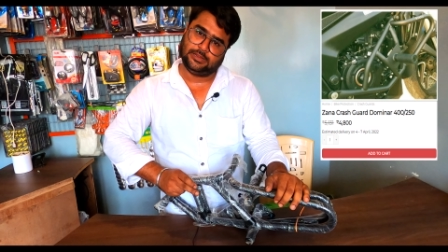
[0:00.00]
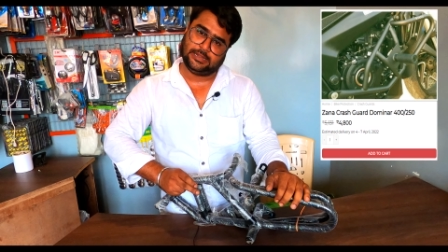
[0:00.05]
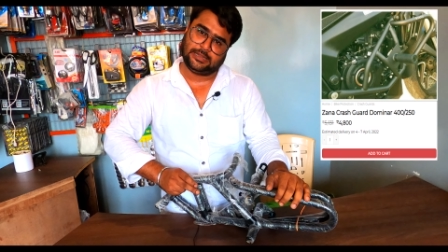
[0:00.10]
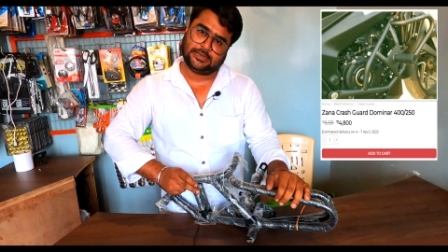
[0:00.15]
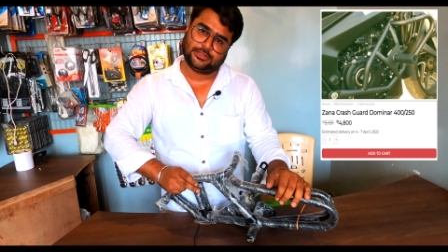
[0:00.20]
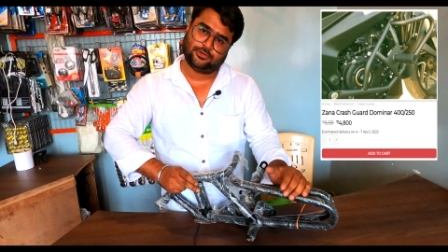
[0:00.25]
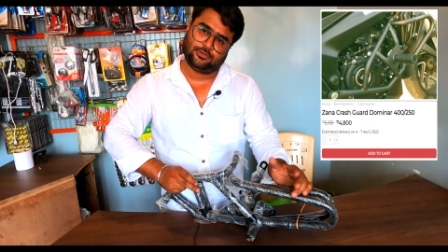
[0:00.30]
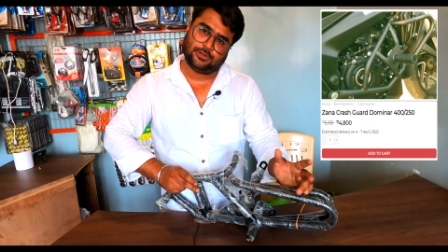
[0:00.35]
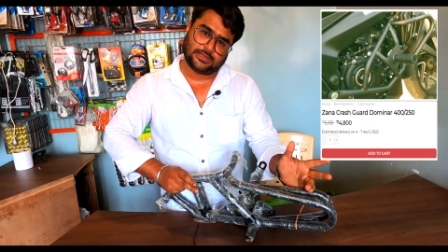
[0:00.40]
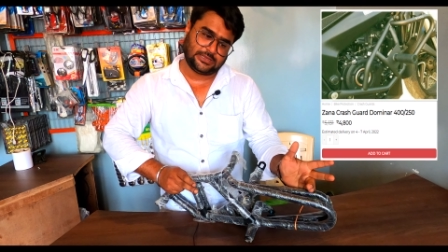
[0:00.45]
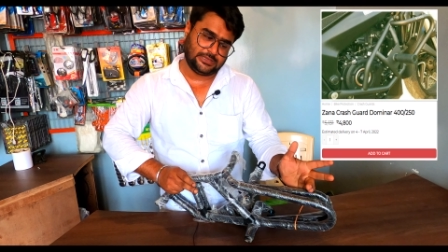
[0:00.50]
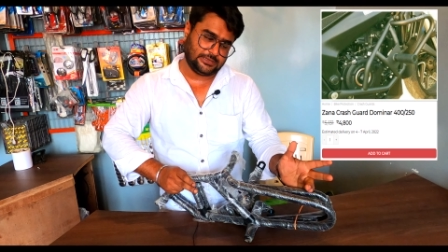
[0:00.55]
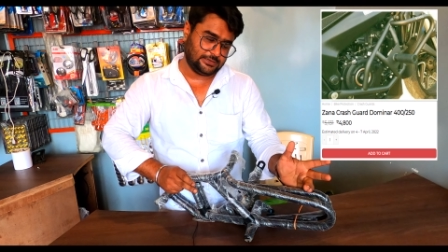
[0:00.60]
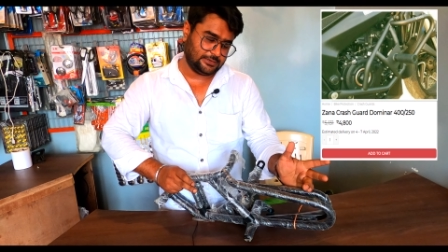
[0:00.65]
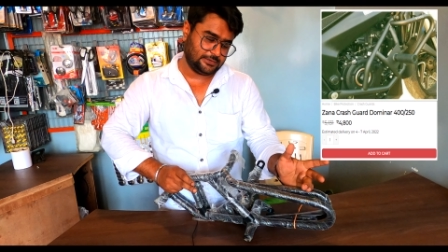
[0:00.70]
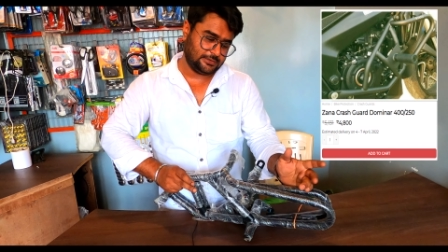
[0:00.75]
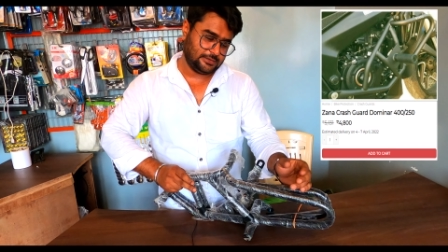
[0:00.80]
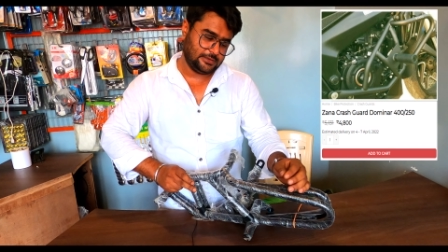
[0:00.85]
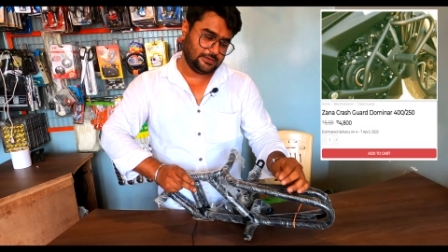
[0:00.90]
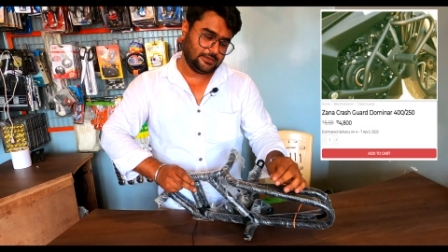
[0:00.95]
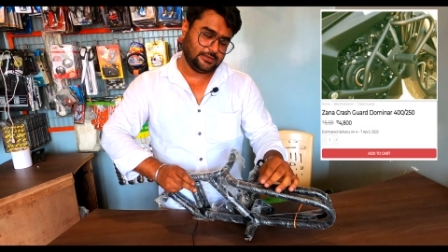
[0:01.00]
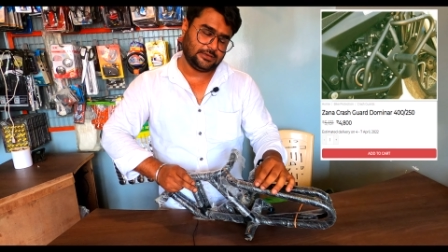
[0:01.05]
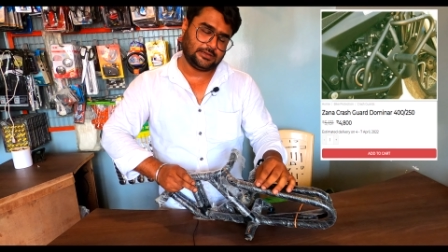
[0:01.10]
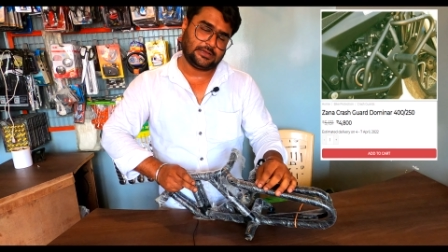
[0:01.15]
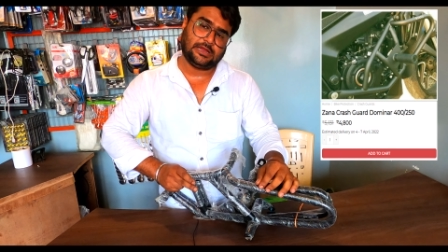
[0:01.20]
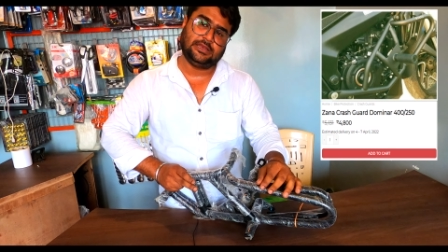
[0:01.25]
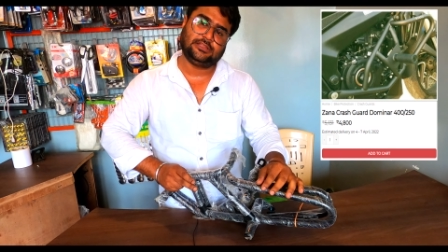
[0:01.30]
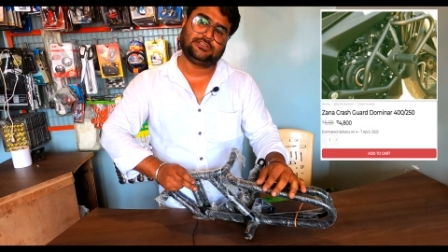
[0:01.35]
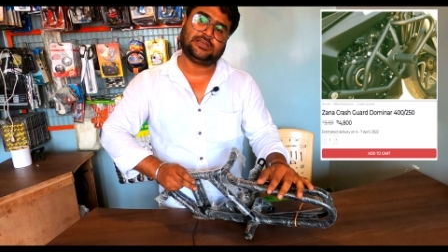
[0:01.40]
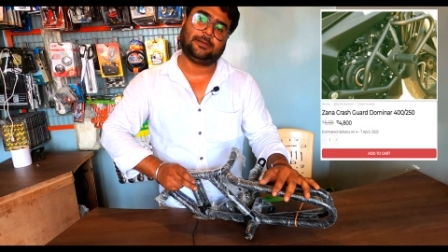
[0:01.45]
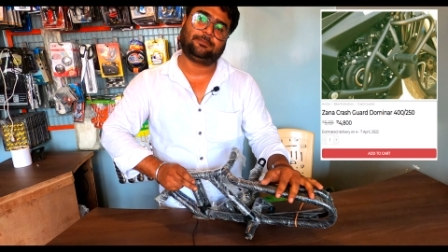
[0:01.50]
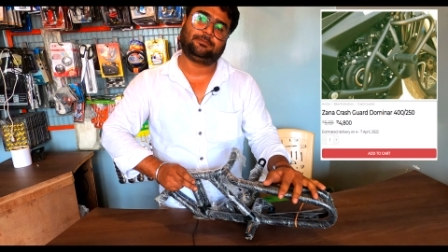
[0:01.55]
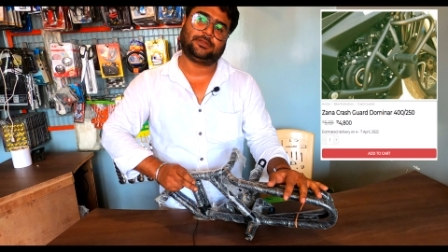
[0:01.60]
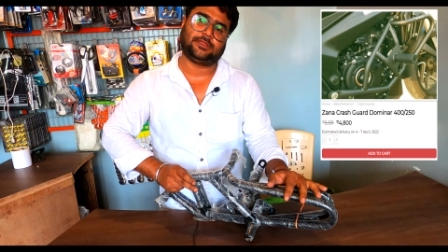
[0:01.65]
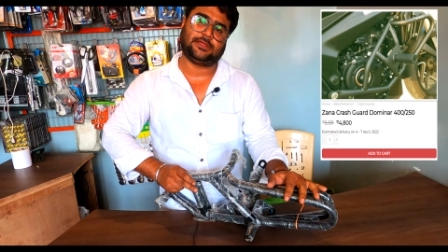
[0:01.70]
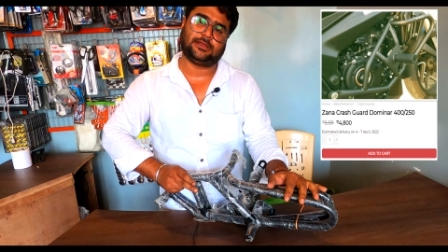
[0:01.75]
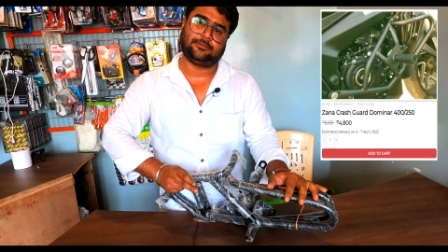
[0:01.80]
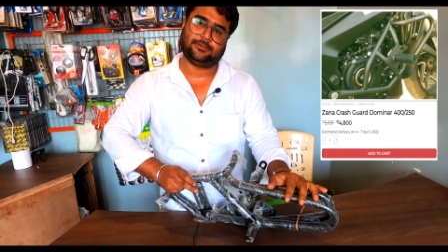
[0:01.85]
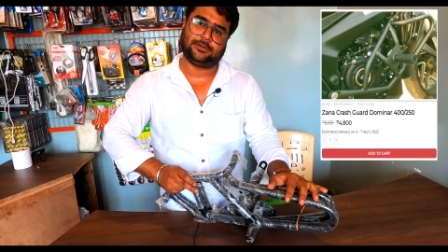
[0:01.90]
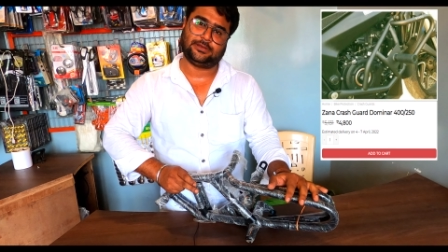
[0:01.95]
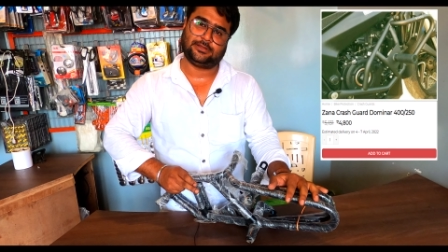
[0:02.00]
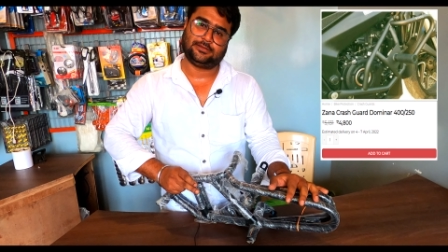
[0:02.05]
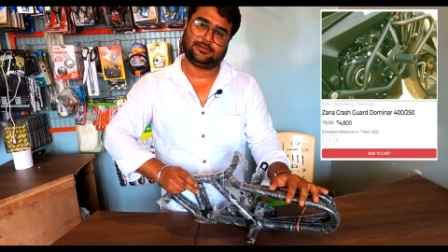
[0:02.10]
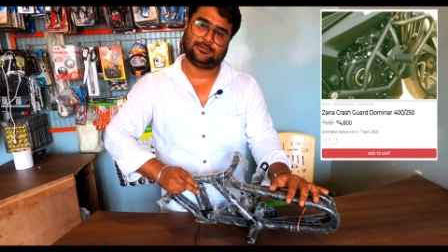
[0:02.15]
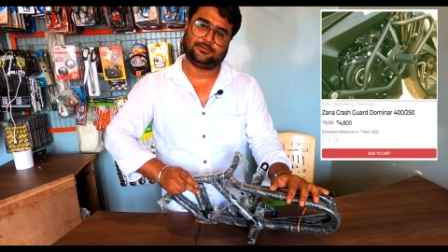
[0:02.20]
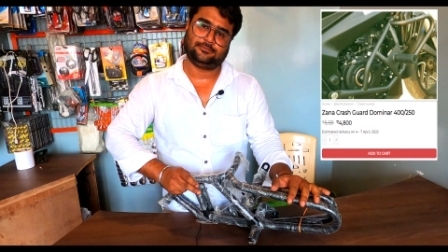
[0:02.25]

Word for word: এটা তো একই খালি ছাপটা থাকবে না